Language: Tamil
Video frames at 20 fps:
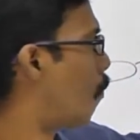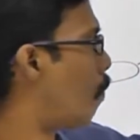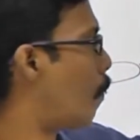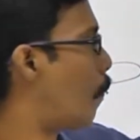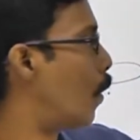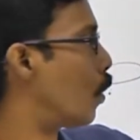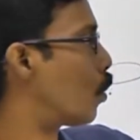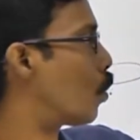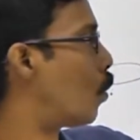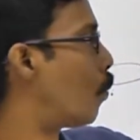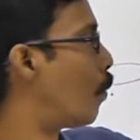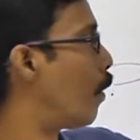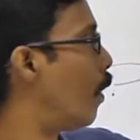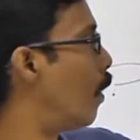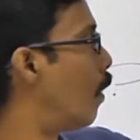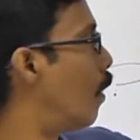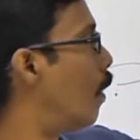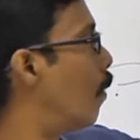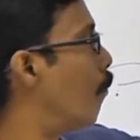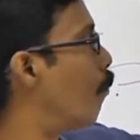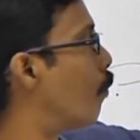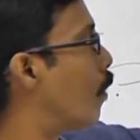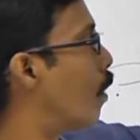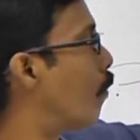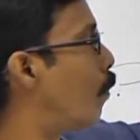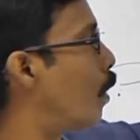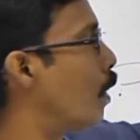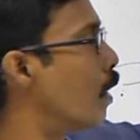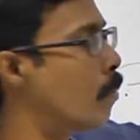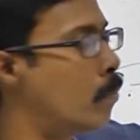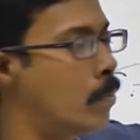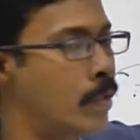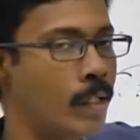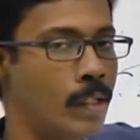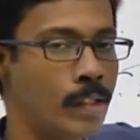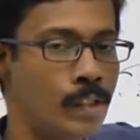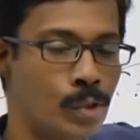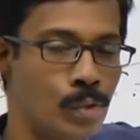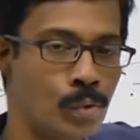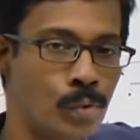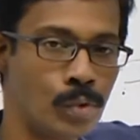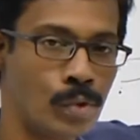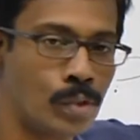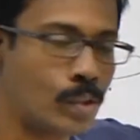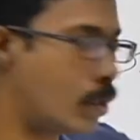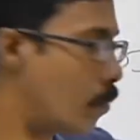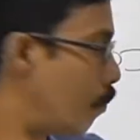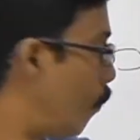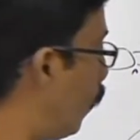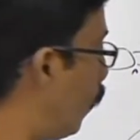நம்ம பார்த்தோம் அப்படின்னா இந்த ஃபண்டமெண்டல் டிஷ்யூ சிஸ்டம்